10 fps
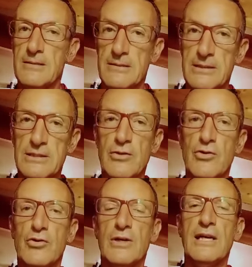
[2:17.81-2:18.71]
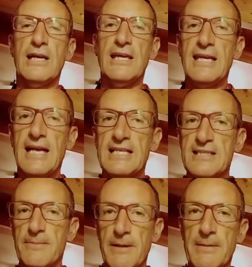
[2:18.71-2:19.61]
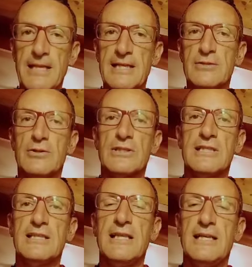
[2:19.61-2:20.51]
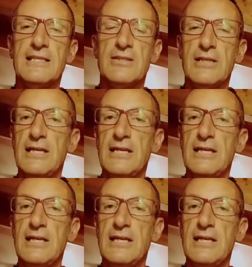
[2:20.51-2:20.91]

si gioca in casa prima della sosta della nazionale,